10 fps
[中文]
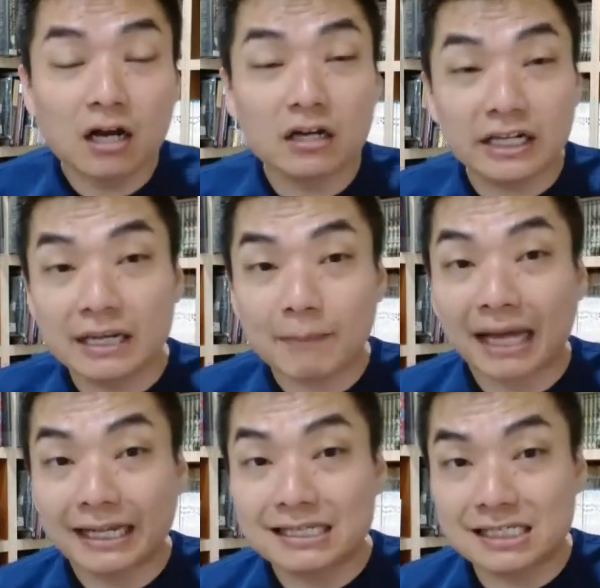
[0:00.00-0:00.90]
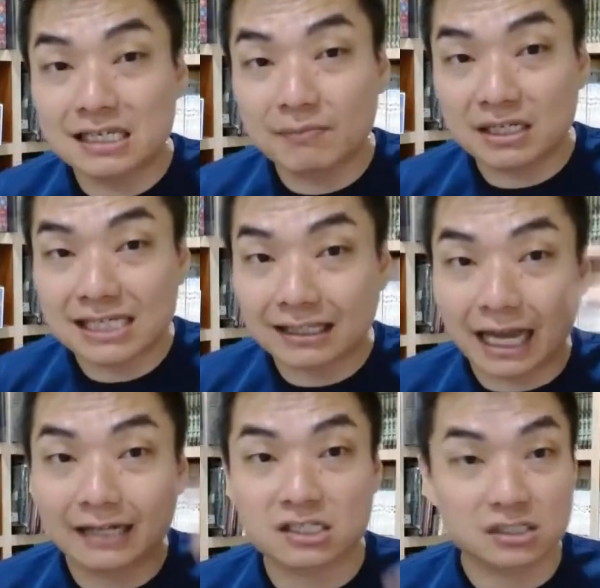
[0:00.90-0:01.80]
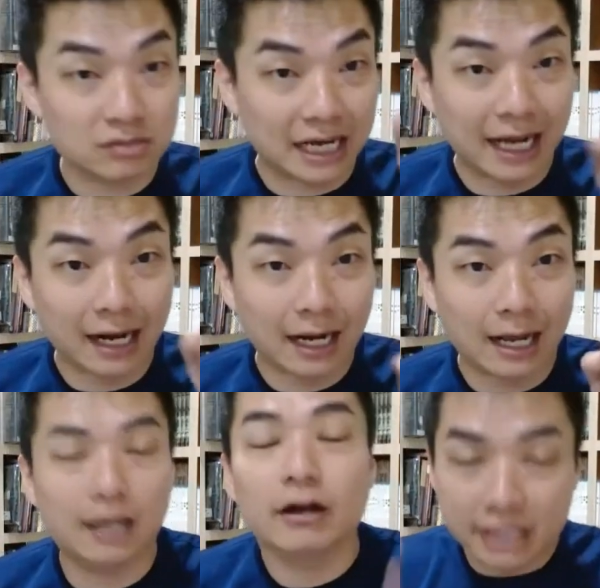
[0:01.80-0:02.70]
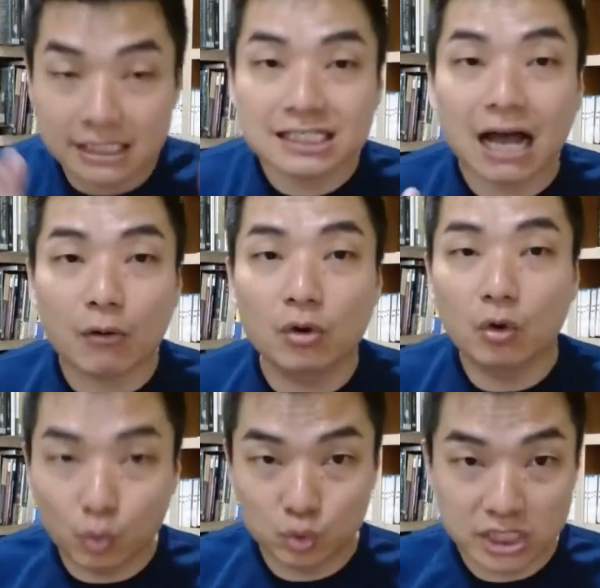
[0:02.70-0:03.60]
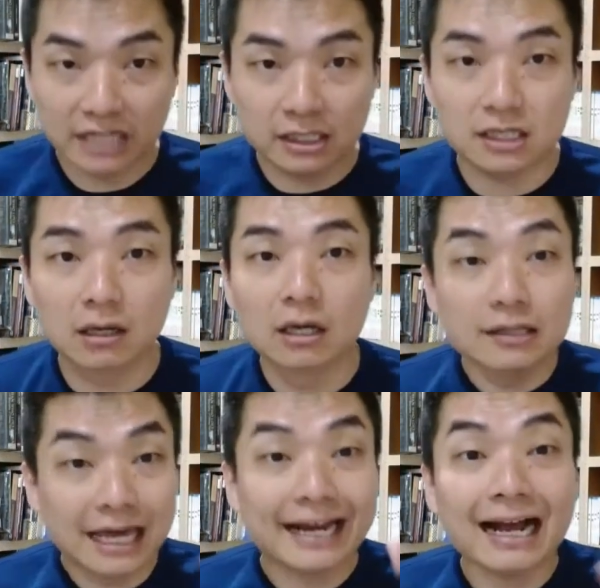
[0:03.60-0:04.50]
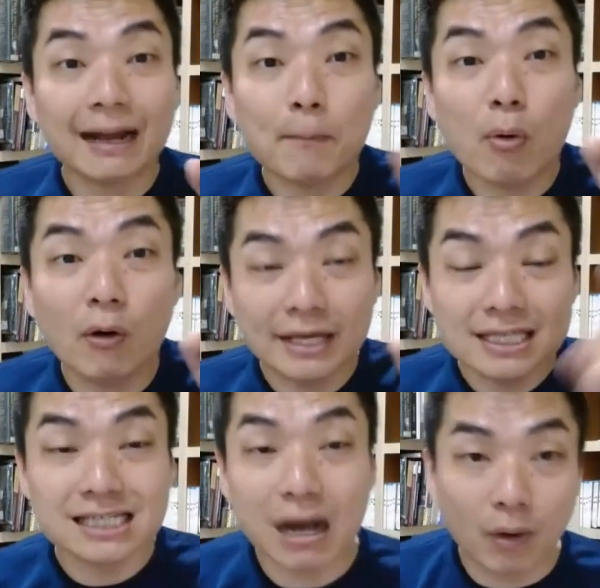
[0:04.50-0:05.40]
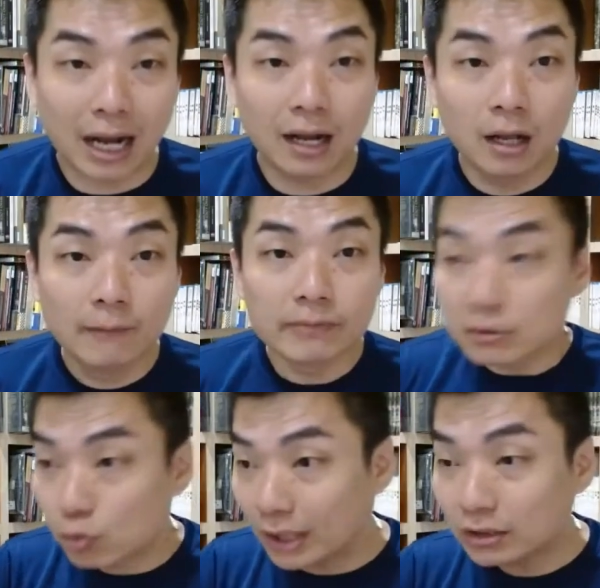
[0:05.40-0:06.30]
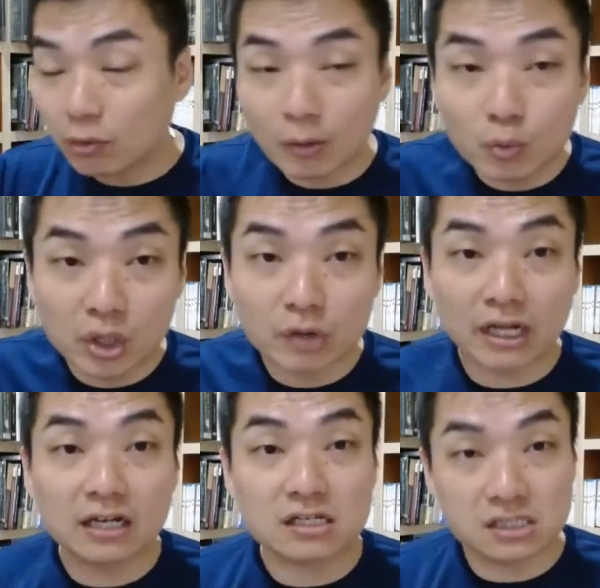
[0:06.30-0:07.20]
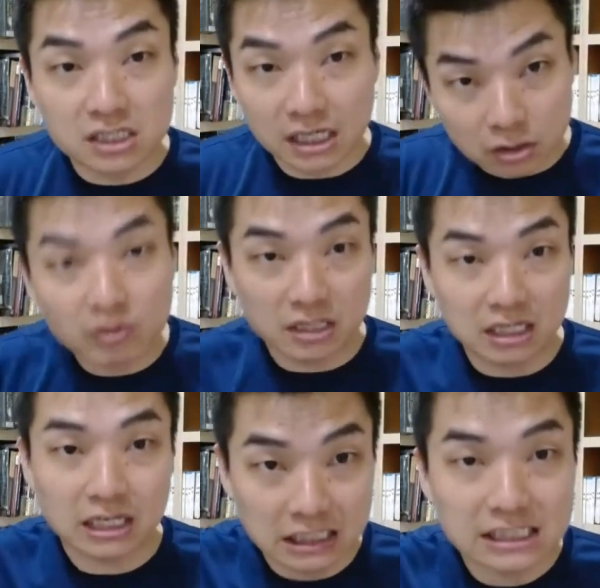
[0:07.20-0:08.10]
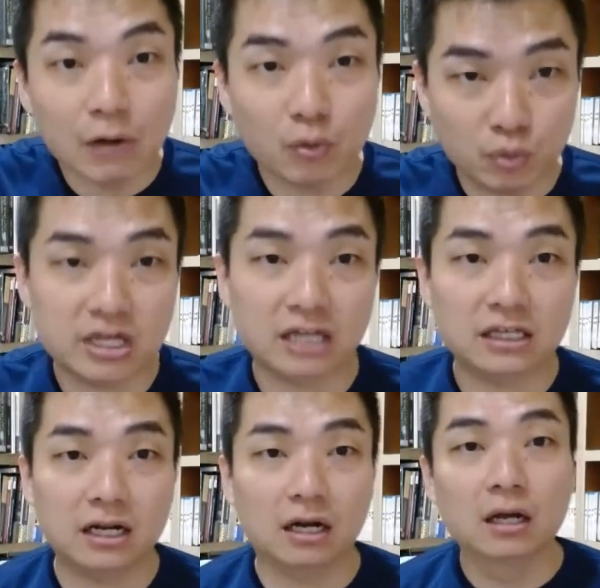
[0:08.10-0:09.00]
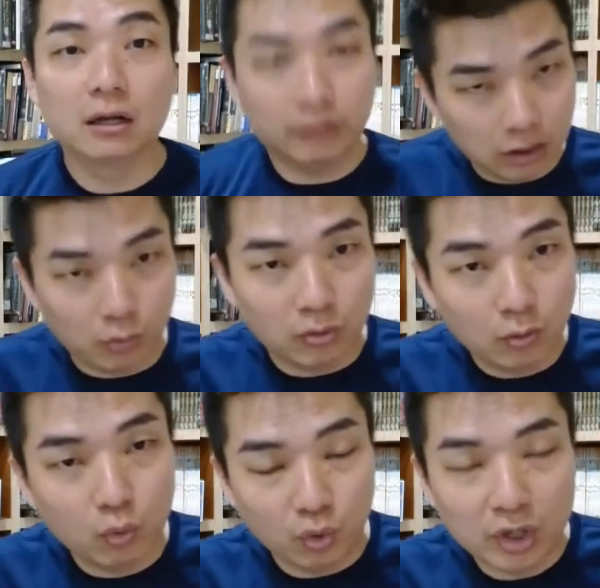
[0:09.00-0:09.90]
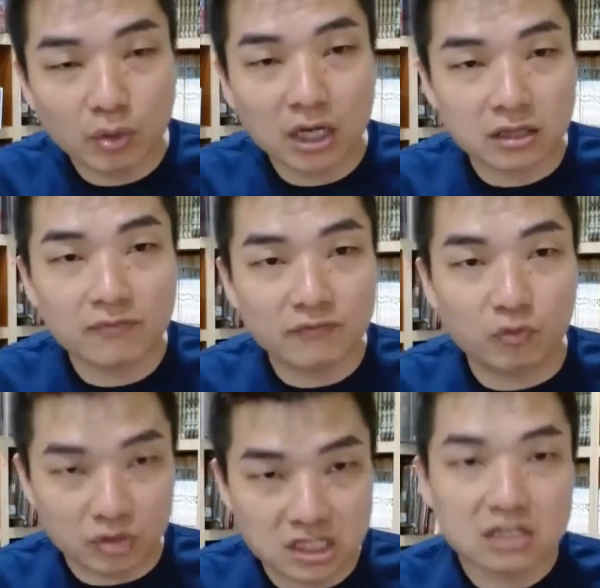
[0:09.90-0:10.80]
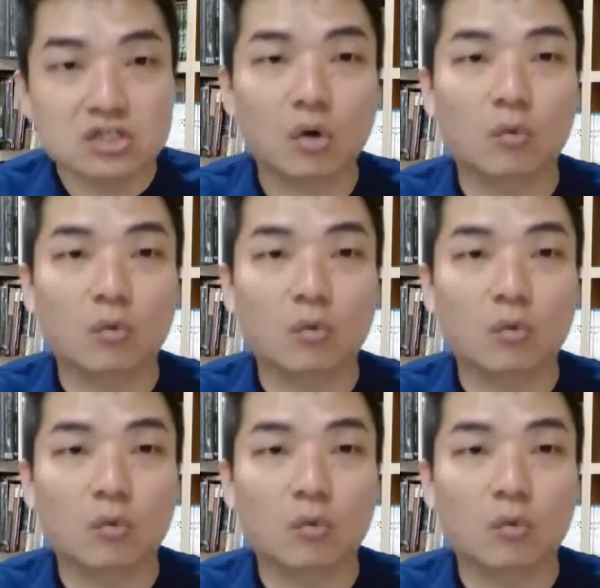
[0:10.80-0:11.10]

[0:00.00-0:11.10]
二零一八年西蒙上台的时候，才刚刚呃一兆五千亿，才刚刚破一兆啊！短短五六年的时间，就已经一兆五千亿了，有五六个政府经